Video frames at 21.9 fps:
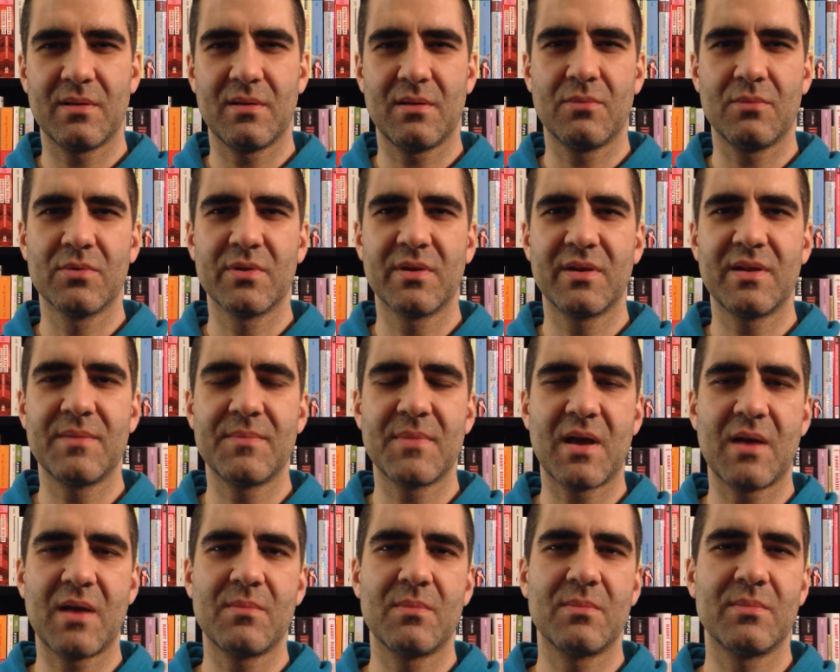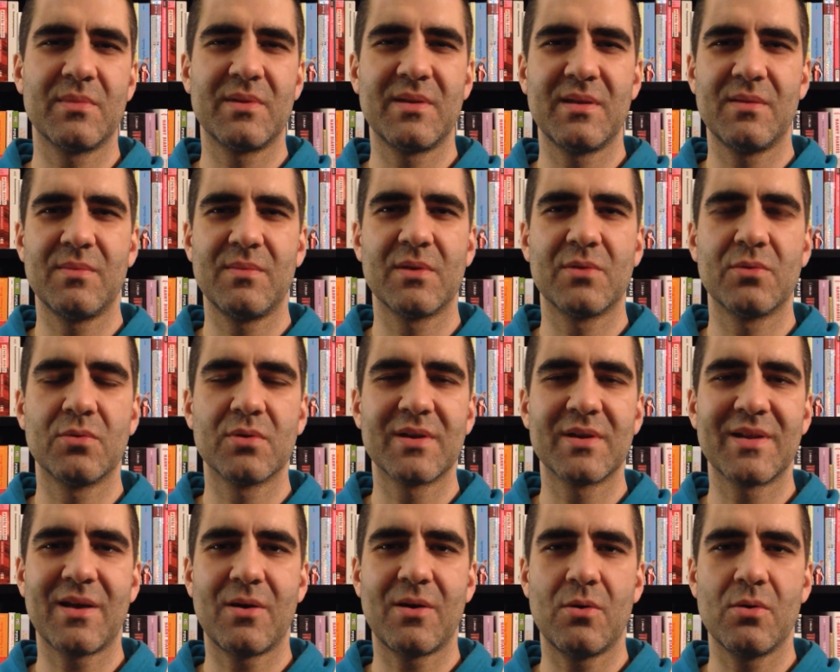äh, unter dem Namen die
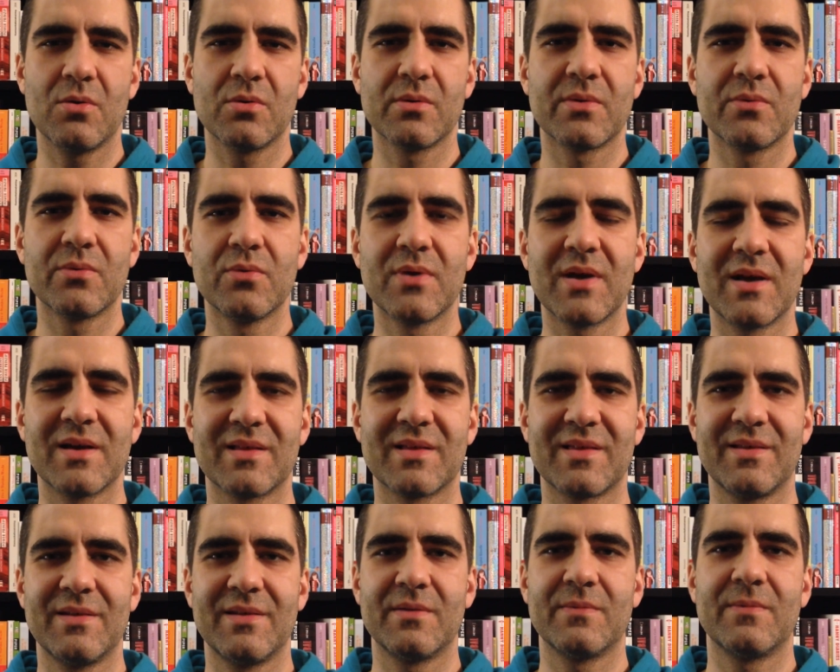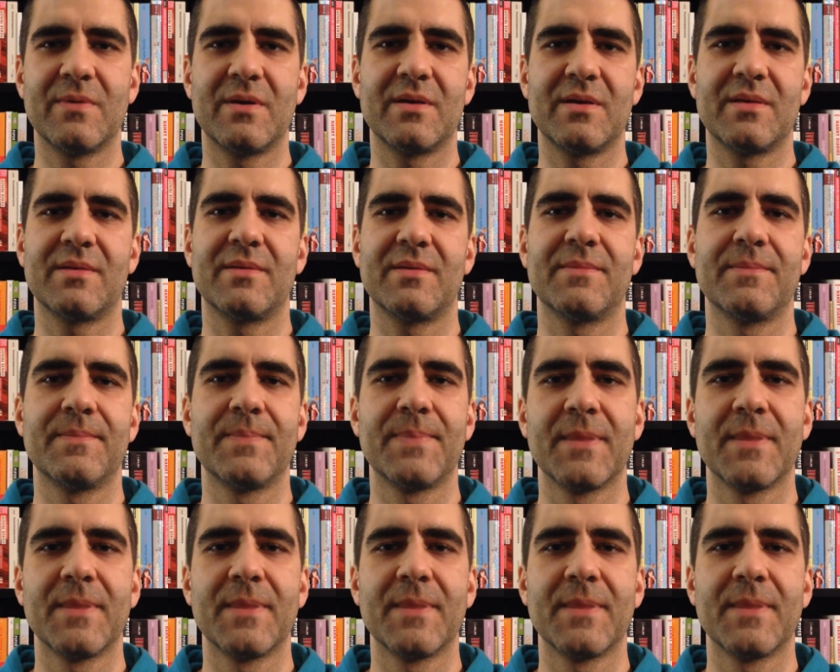Methode der Augenzugangshinweise.